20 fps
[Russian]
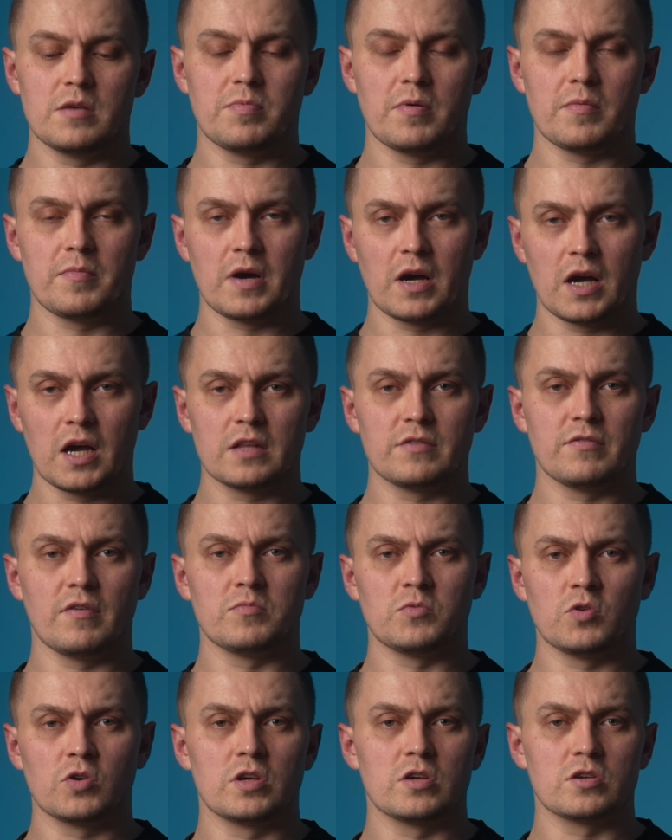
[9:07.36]
и помогает
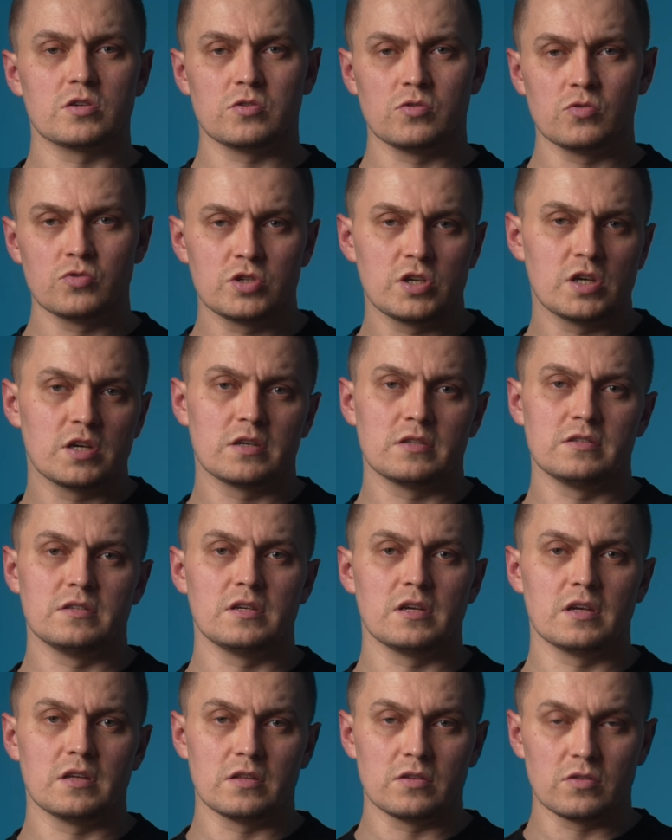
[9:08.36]
во многих случаях случаях,
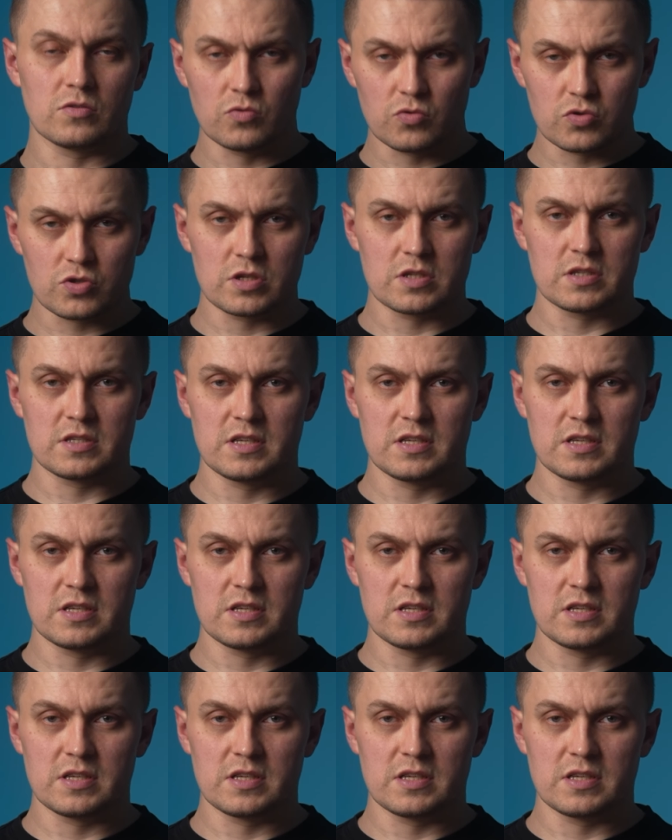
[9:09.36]
где нужно